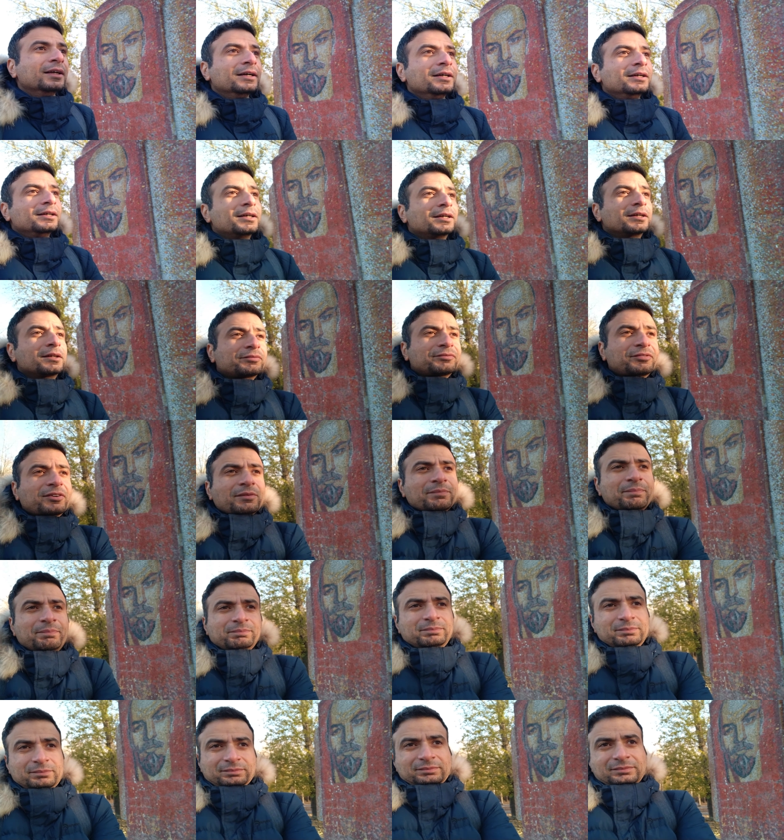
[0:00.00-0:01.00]
آه ف
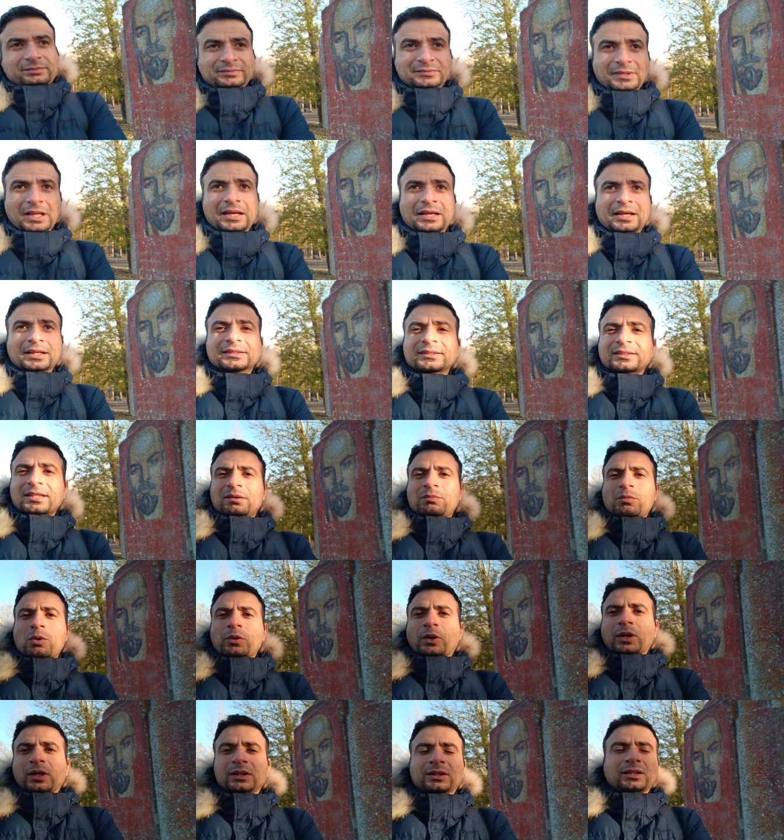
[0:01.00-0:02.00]
انت
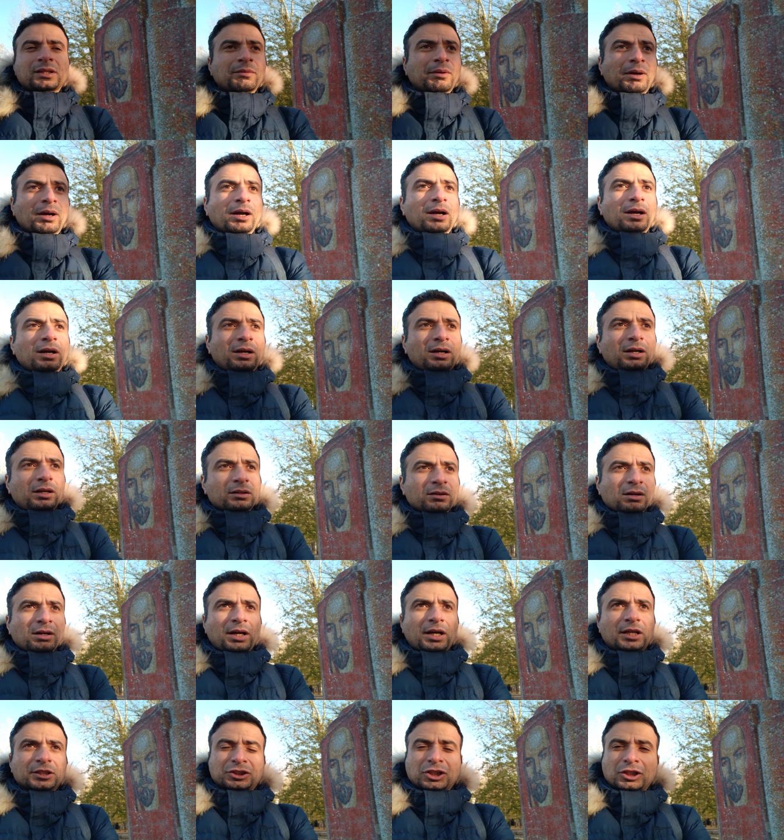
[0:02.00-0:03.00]
ممكن تبقى
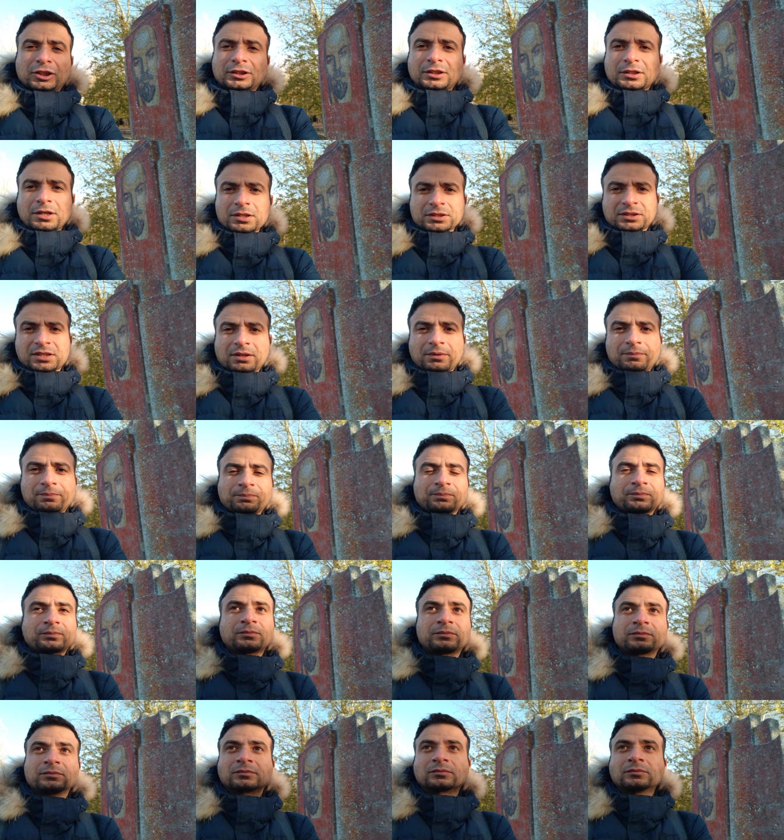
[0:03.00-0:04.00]
رايح عشان دراسه
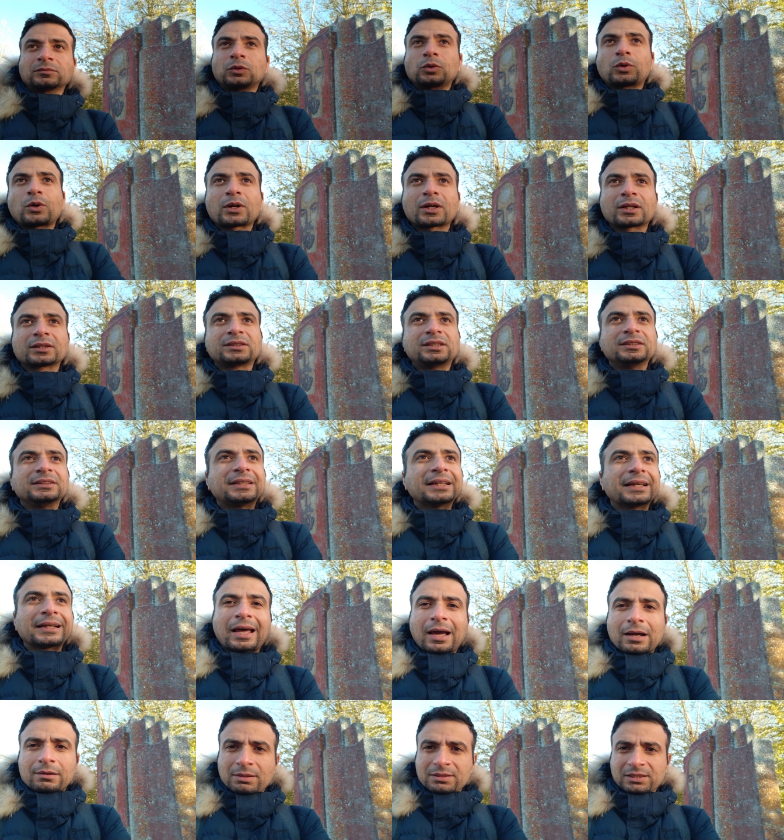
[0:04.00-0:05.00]
مجرد تنتهي
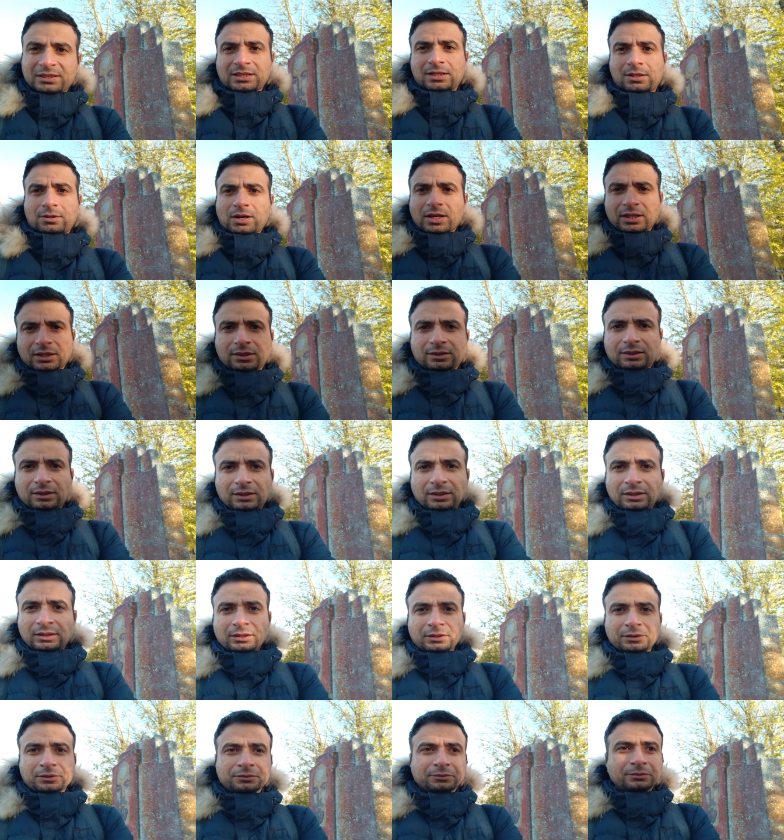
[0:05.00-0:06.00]
الخمس سنوات
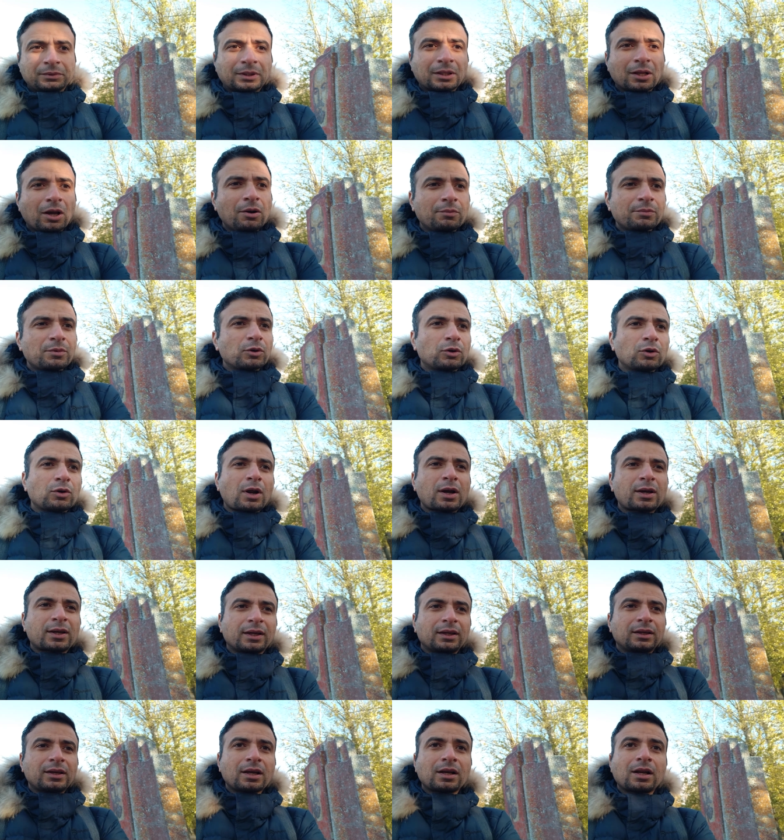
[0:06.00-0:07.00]
بتلاقيهم يقولوا
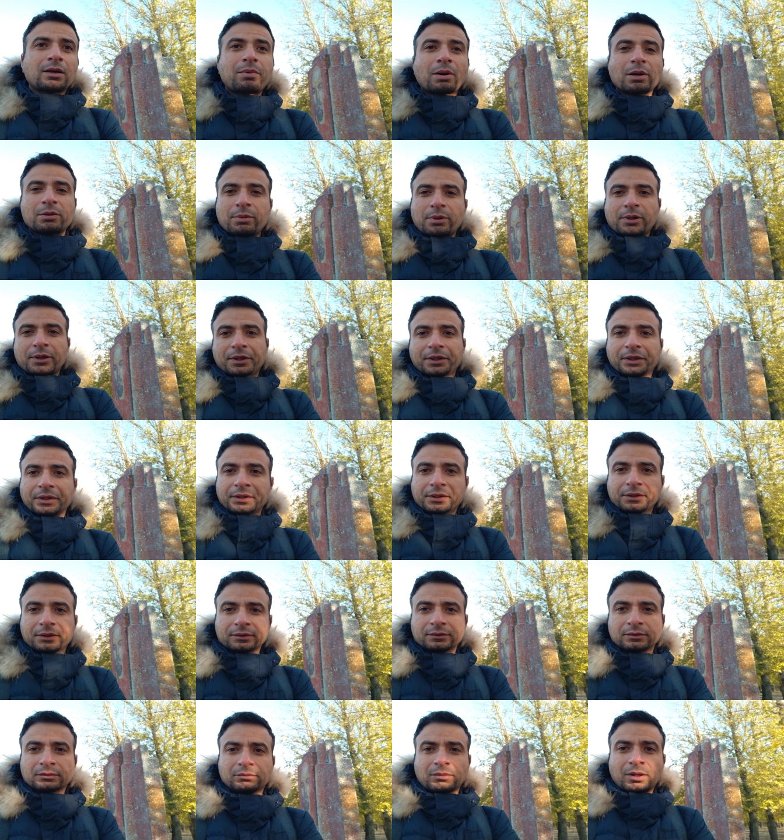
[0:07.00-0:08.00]
لك ايه يلا باي باي
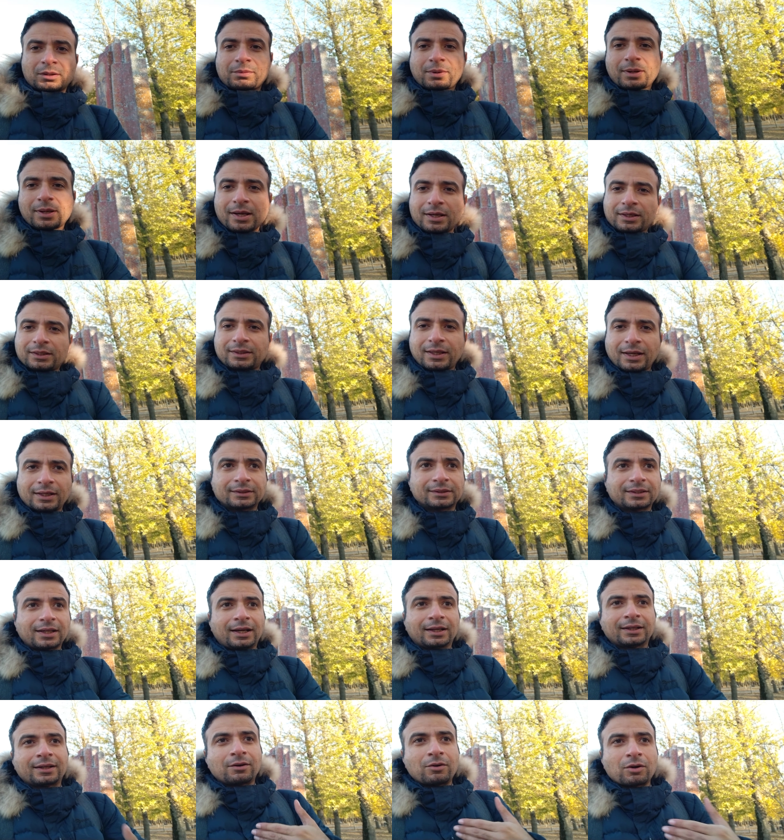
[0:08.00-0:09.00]
باي باي يا جدعان
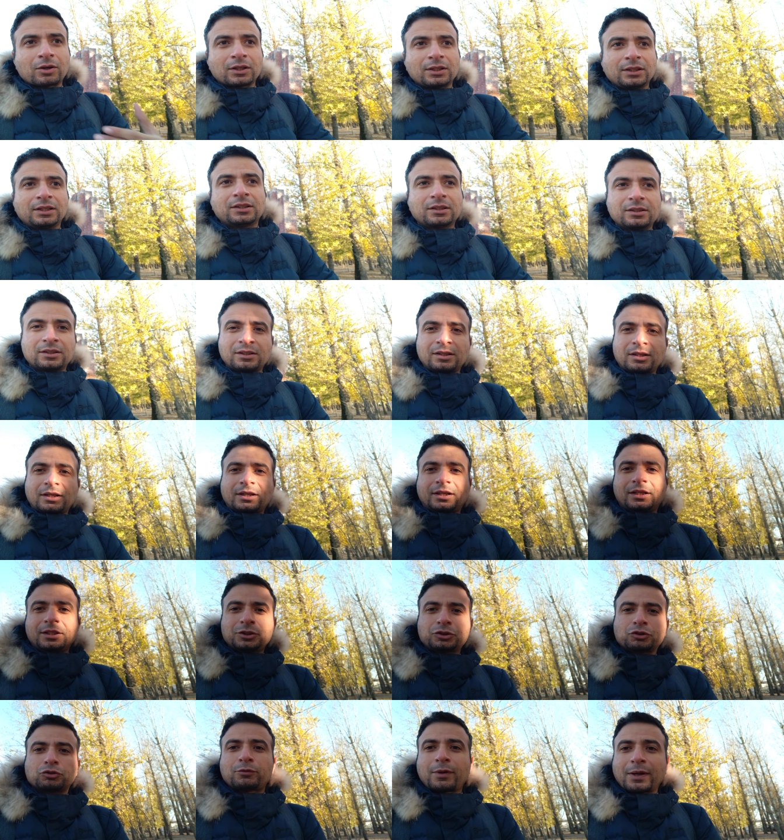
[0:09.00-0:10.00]
ده احنا واكلين
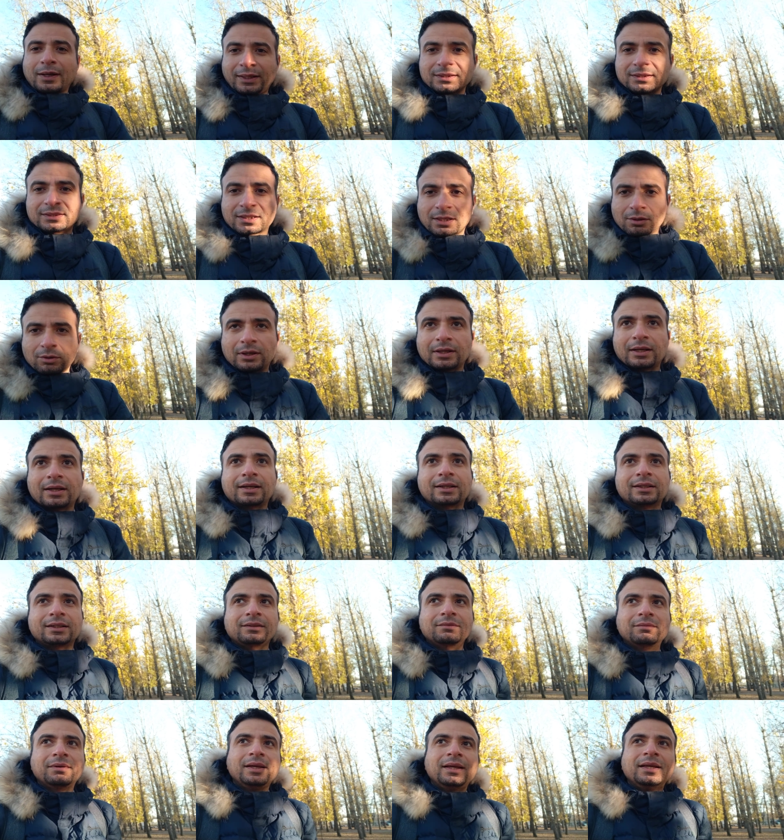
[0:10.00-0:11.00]
عيش وملح سوا
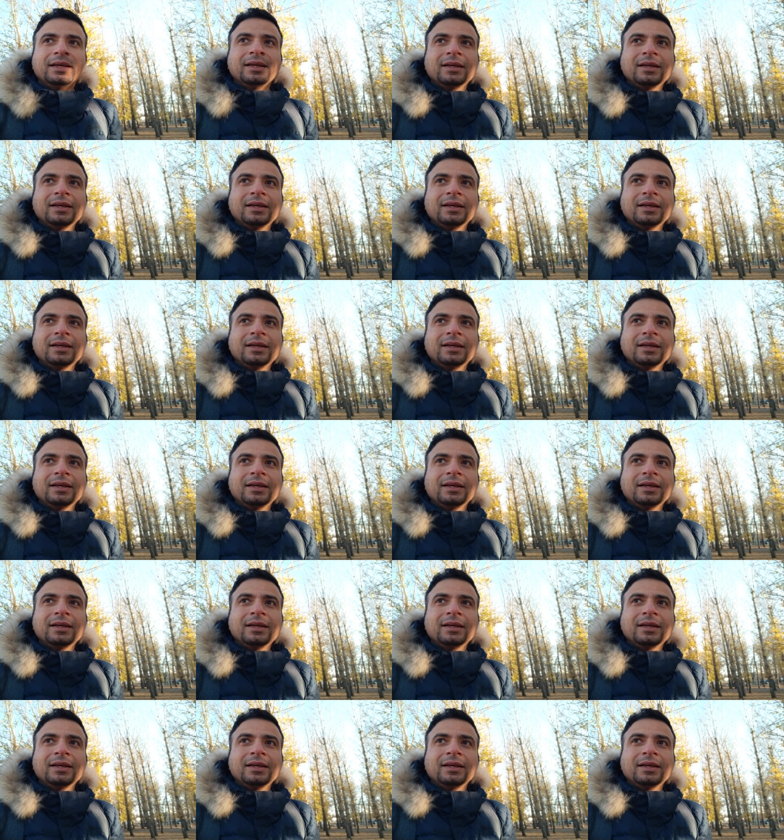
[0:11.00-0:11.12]
يعني